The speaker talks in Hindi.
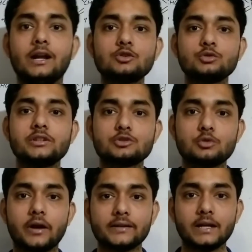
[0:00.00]
हेलो स्टूडेंट्स
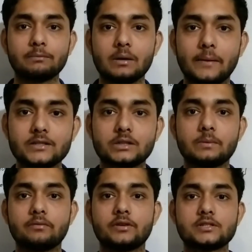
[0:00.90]
स्वागत है आपका हमारे चैनल
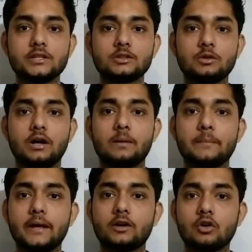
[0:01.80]
पर फिर से तो
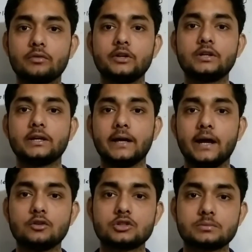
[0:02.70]
मैं एक और वीडियो लेके
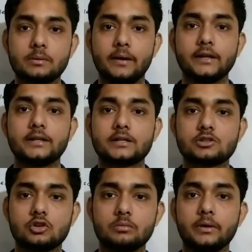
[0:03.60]
आया हूँ जिसमें हमारी
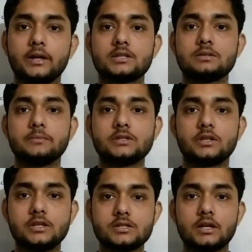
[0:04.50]
रिएक्शन और मैकेनिज्म की
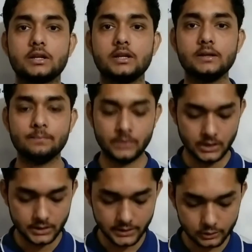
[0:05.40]
सीरीज चल रही है
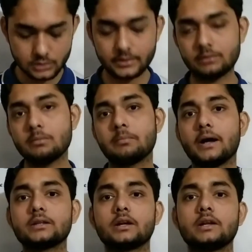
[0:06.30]
ठीक है तो इस वीडियो में हम
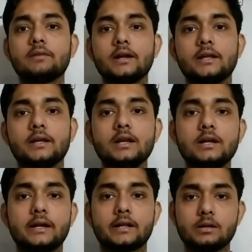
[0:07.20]
बात करने वाले हैं
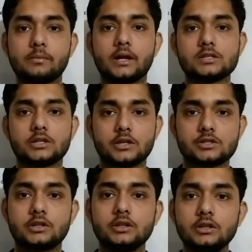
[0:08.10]
लेडर और मनास
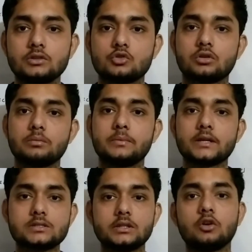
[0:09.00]
रिएक्शन की जो कि
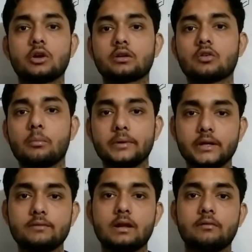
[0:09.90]
बीएससी और
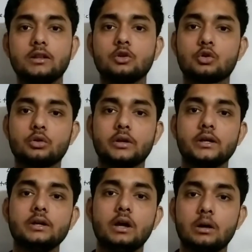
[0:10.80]
कॉम्पिटेटिव लेवल दोनों के